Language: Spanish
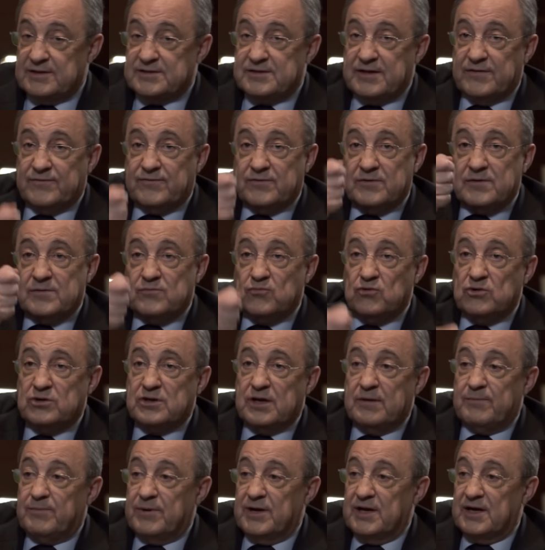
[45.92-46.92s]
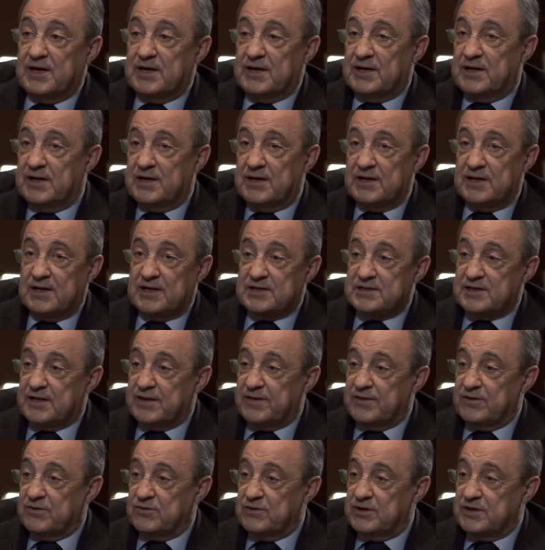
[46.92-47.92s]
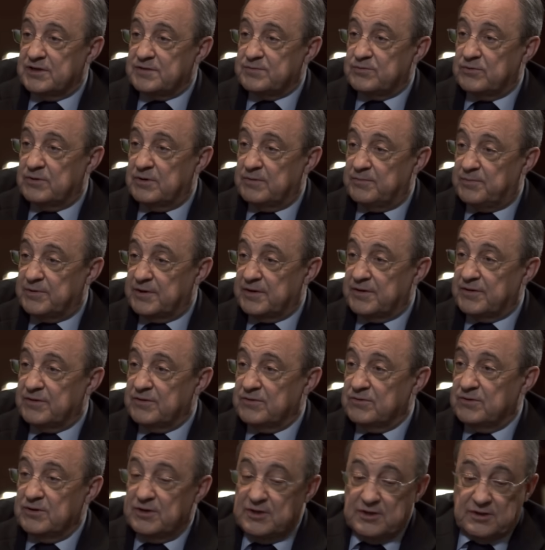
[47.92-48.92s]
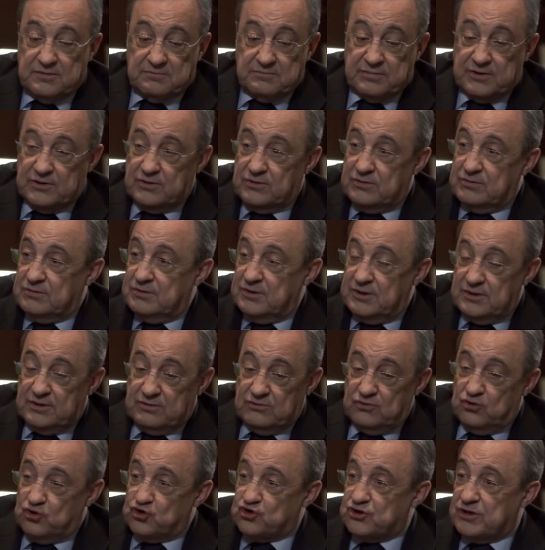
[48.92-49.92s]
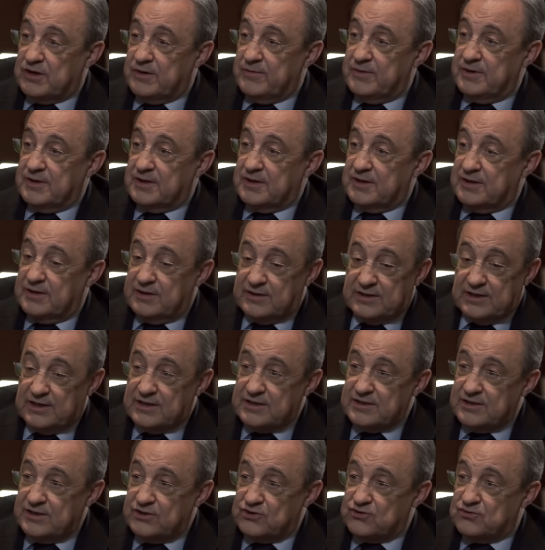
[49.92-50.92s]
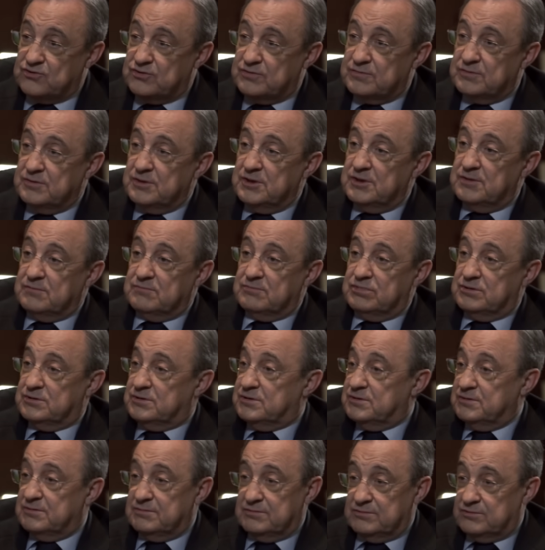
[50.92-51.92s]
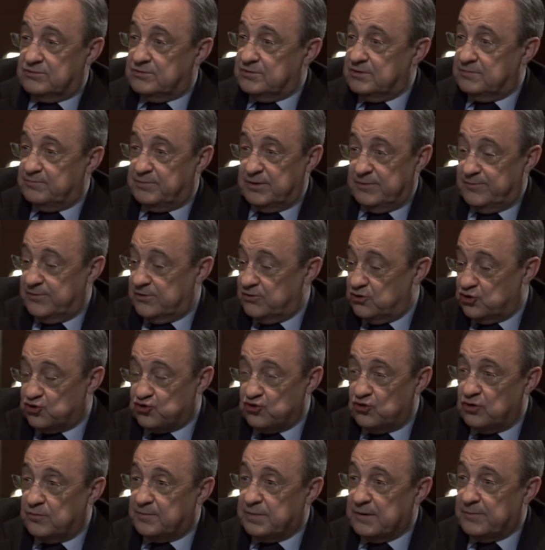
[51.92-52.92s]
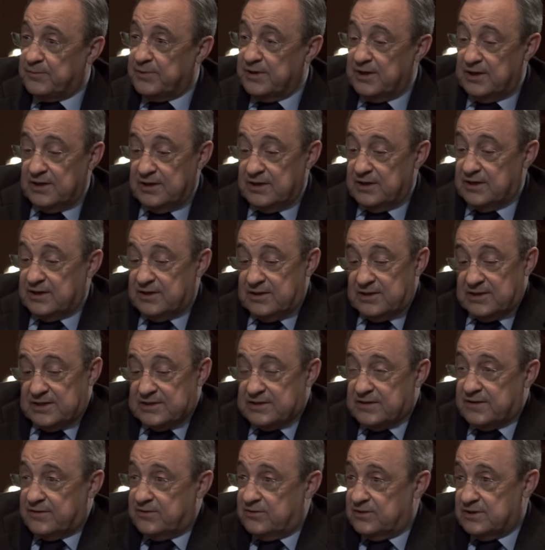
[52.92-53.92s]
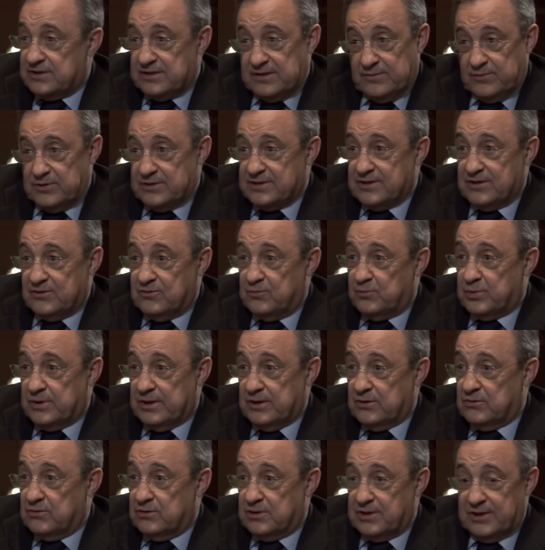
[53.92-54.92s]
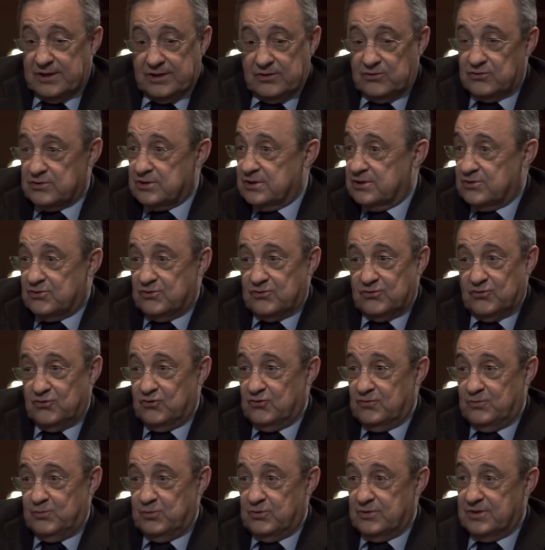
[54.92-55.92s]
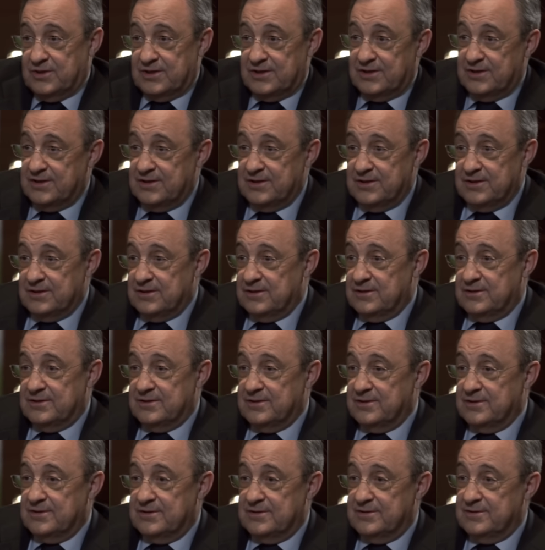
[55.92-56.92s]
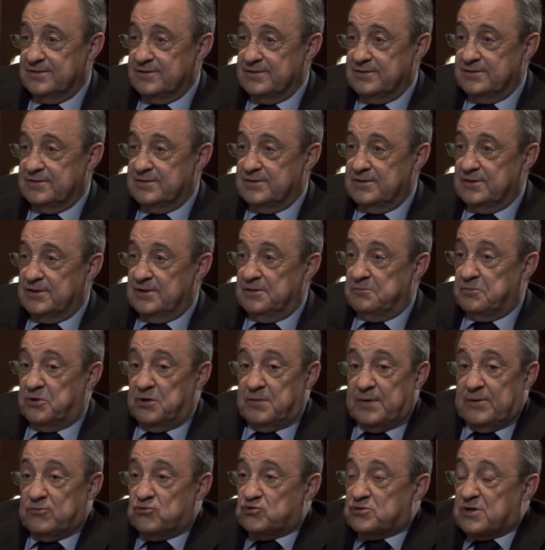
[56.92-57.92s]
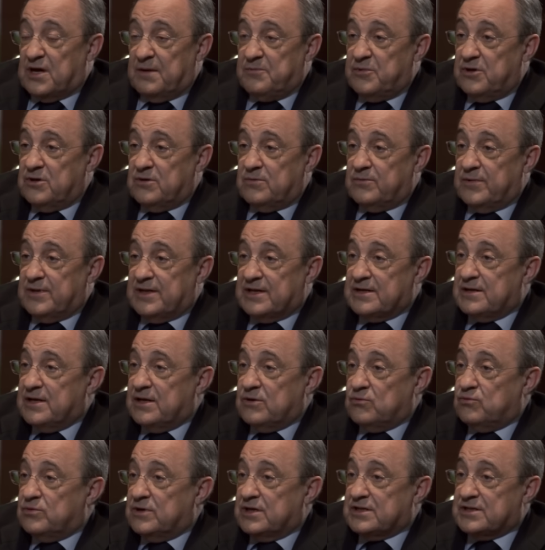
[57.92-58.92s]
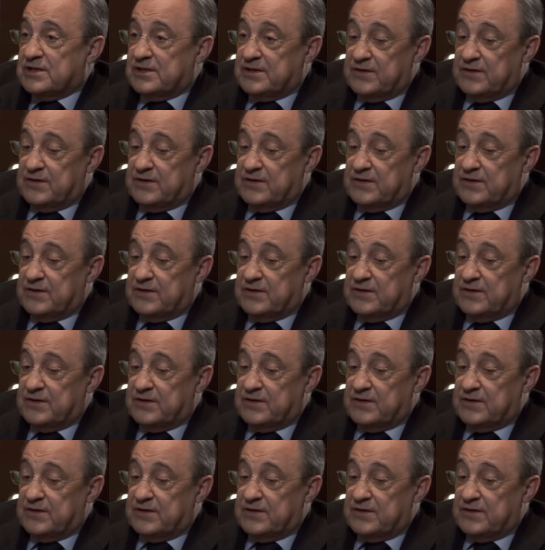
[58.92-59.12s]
lista Forbes multiplican las acciones por el precio, pero no saben que detrás de eso pues primero es solo papel y que las acciones también se compran con créditos, que eso no los pone ¿eh? Pero vamos, a mí no me da ninguna